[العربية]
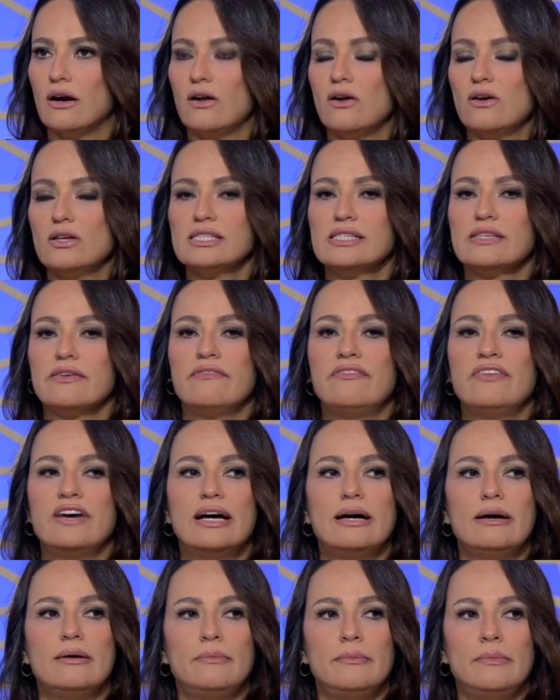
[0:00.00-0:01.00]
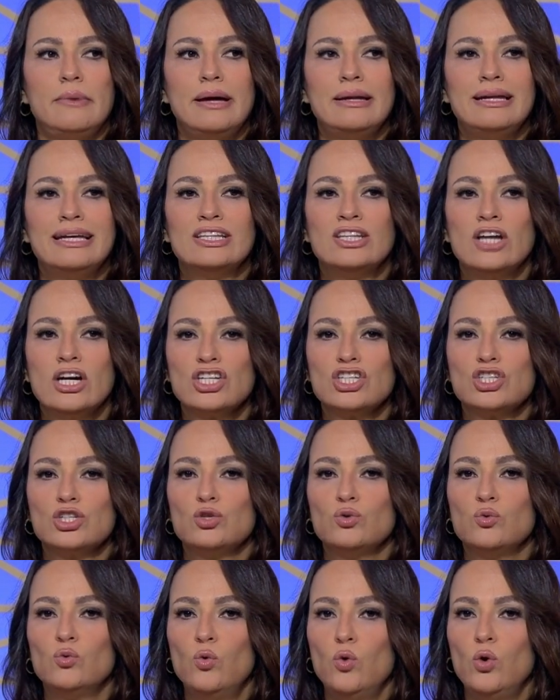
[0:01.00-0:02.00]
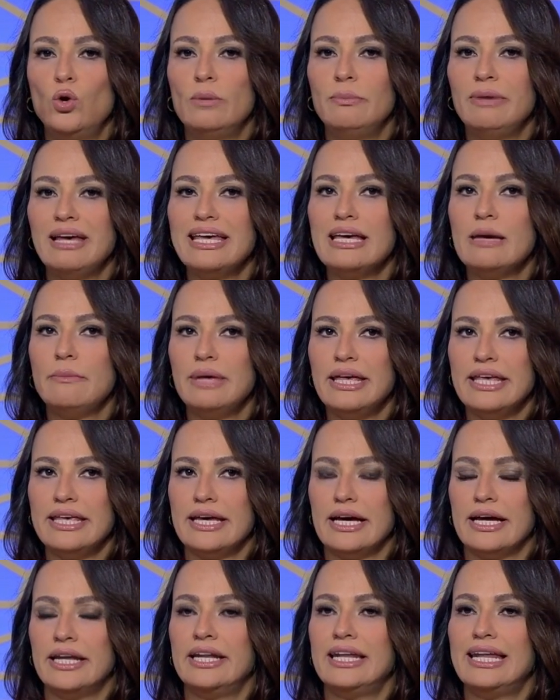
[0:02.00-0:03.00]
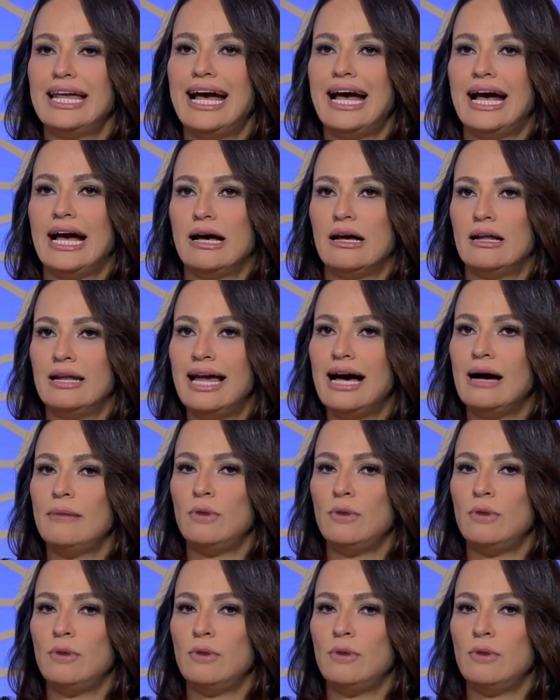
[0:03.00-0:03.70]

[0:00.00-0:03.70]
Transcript: خلاص فما نقدرش نقول 100 مية انها لا